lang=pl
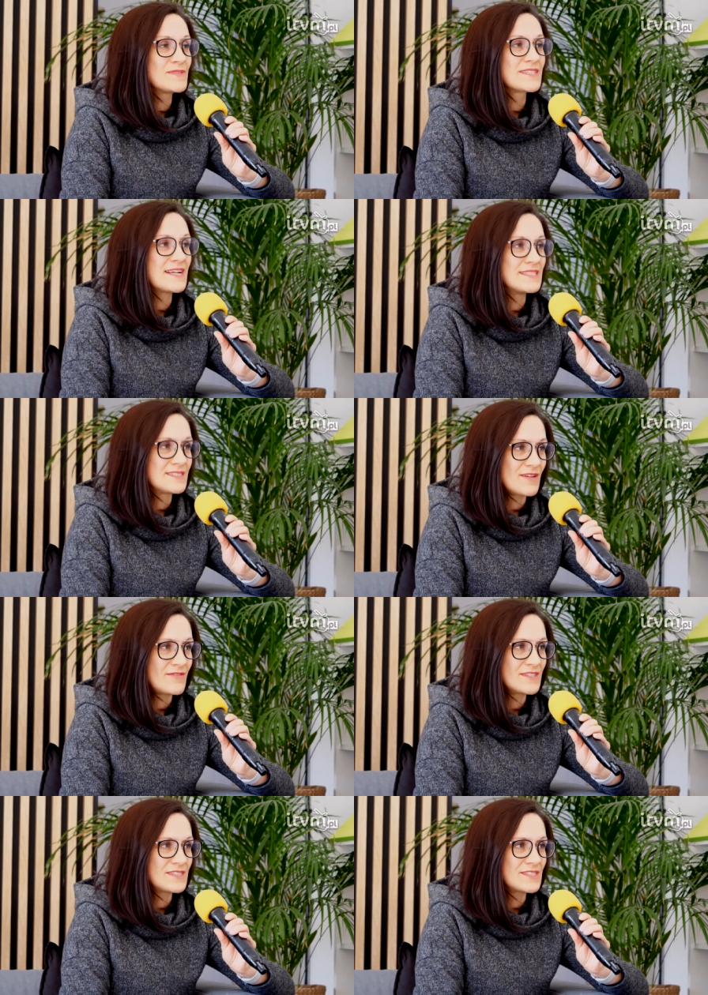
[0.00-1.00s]

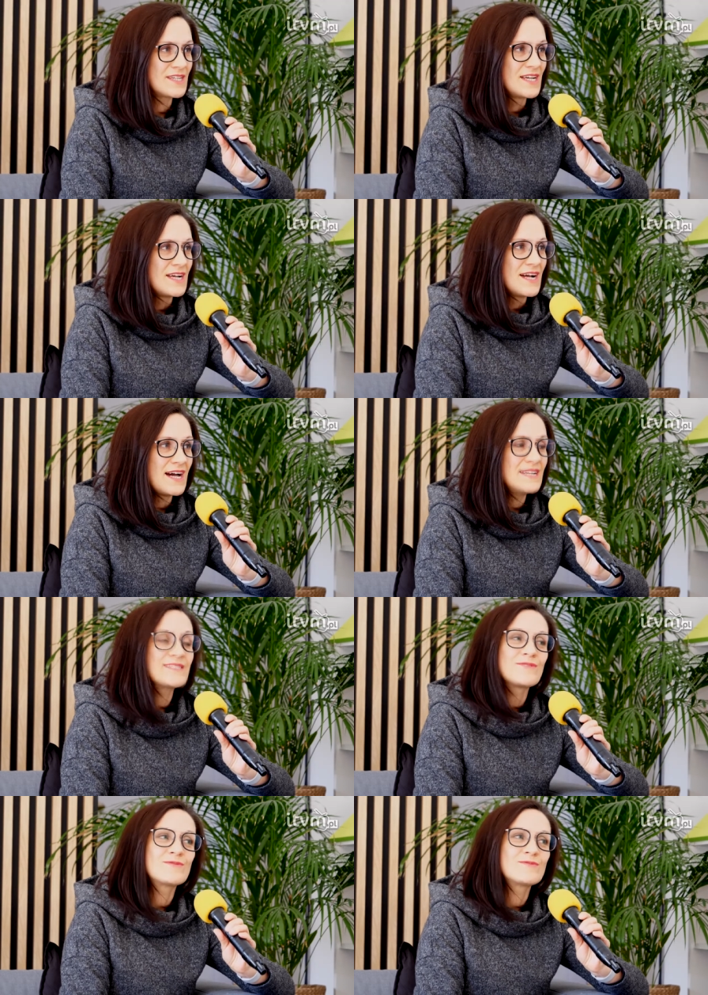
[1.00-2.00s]
zrealizować. Ale
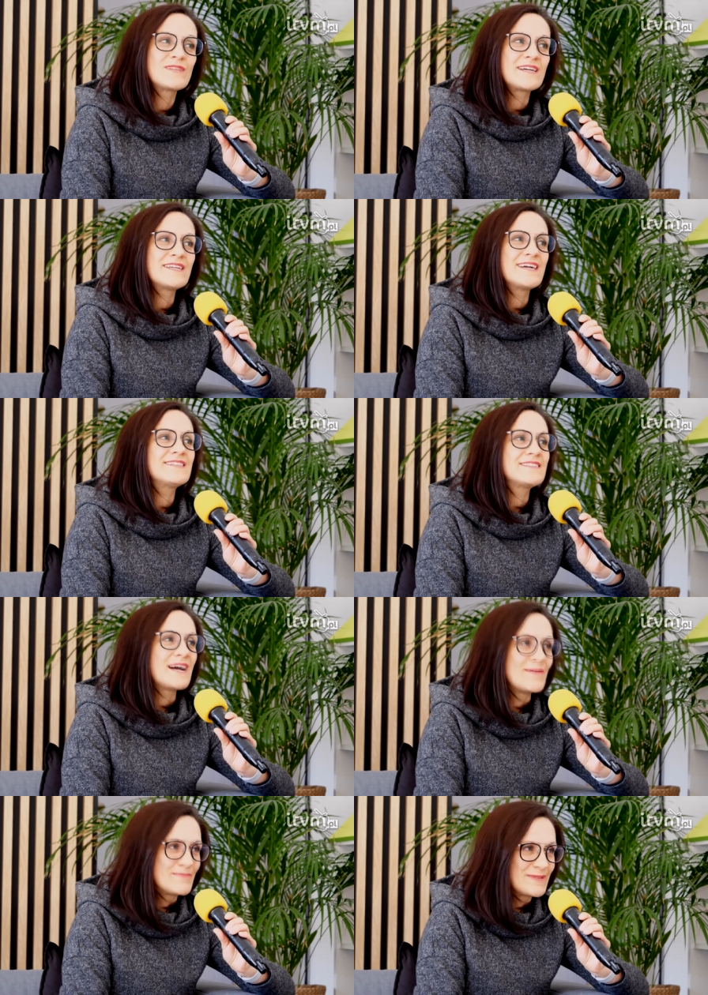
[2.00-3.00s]
są tutaj
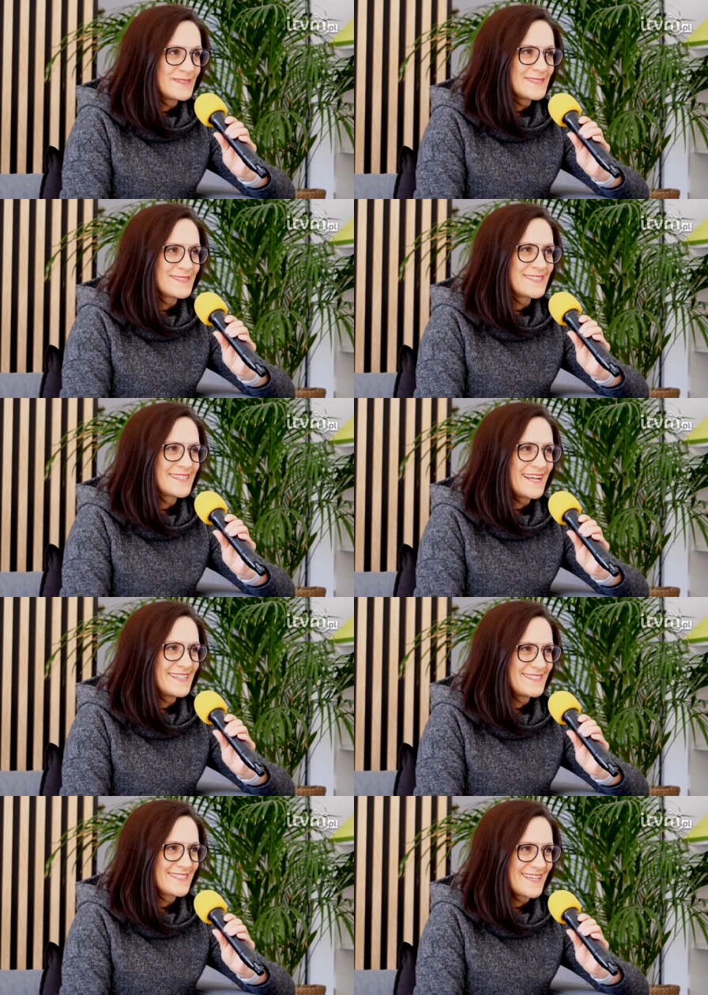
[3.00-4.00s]
etapy tych
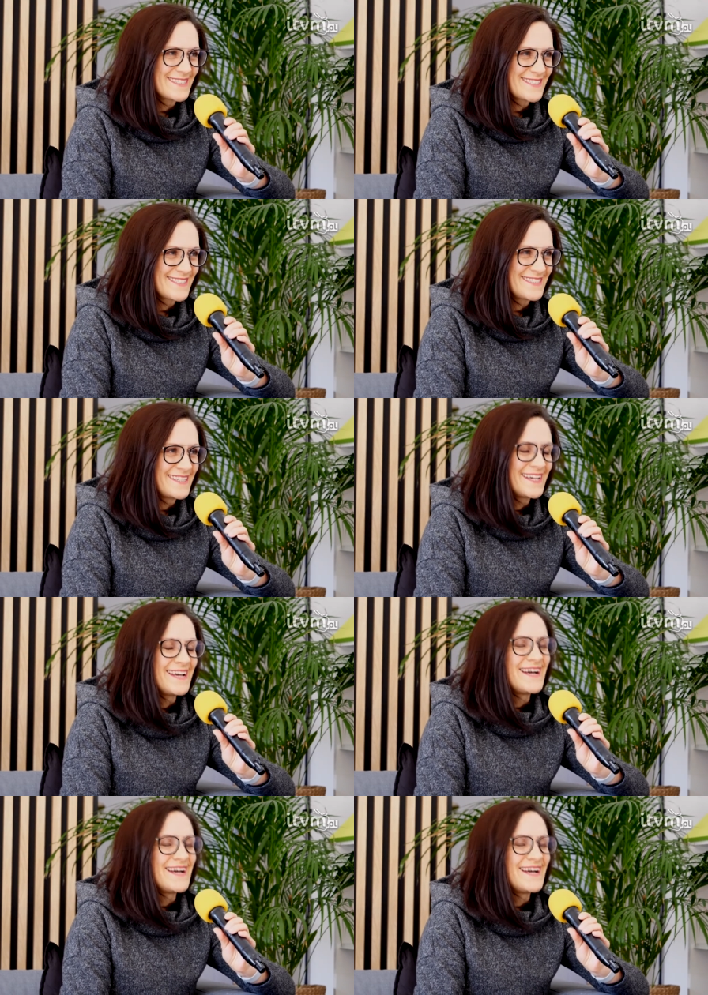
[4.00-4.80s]
realizacji.